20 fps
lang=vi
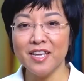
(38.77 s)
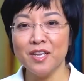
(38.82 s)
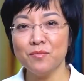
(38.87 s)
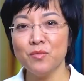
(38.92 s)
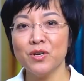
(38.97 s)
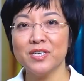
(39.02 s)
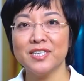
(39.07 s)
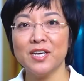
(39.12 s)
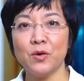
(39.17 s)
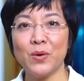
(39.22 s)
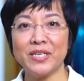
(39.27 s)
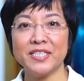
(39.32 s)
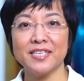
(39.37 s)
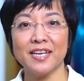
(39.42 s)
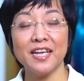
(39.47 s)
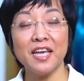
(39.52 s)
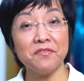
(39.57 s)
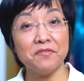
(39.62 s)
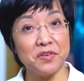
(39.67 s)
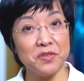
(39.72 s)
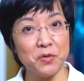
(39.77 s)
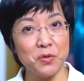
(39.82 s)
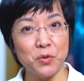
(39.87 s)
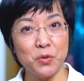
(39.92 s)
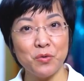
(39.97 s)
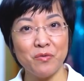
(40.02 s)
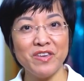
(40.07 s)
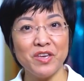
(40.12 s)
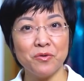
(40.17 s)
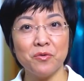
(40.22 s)
thì đến một cái giai đoạn giãn cách vừa rồi,
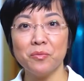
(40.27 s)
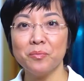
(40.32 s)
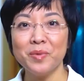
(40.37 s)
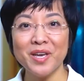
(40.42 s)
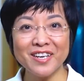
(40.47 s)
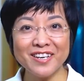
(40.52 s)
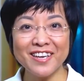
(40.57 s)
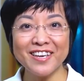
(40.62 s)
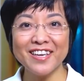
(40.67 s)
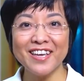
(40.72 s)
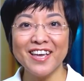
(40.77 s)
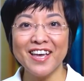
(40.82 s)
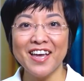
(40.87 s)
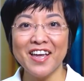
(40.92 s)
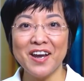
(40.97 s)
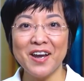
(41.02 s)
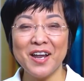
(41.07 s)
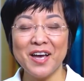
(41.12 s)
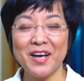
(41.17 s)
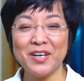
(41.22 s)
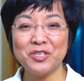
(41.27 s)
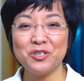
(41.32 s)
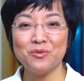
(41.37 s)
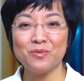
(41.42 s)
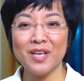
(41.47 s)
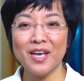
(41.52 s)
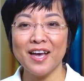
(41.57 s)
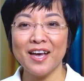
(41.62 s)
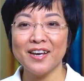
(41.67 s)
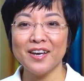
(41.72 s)
quý vị cũng biết đấy, là
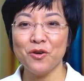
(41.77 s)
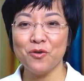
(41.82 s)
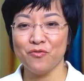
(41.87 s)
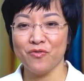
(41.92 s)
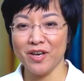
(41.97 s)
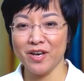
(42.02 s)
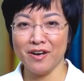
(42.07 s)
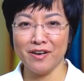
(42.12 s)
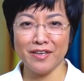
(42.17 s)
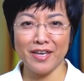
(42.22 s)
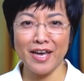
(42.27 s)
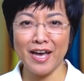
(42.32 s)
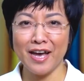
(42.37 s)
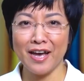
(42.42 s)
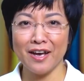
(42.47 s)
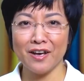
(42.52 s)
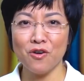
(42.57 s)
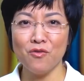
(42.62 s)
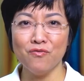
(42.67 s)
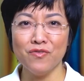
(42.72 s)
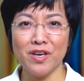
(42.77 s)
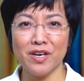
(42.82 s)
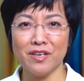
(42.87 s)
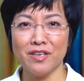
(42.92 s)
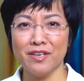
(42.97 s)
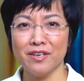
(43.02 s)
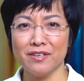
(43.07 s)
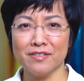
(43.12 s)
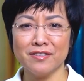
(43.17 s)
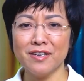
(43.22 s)
chúng ta đều phải ở nhà, công việc
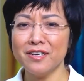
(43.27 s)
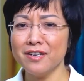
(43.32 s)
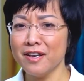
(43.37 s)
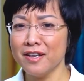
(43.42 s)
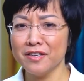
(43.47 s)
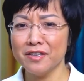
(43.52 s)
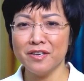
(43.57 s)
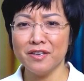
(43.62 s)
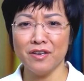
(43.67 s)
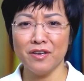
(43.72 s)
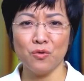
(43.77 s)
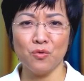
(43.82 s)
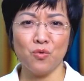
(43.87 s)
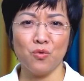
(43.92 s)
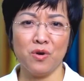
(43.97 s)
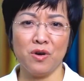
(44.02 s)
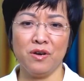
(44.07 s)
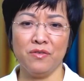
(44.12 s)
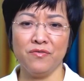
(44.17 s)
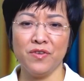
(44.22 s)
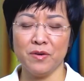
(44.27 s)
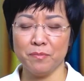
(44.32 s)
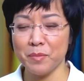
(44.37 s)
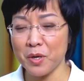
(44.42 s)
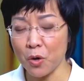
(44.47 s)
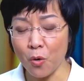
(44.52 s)
rất là nhiều việc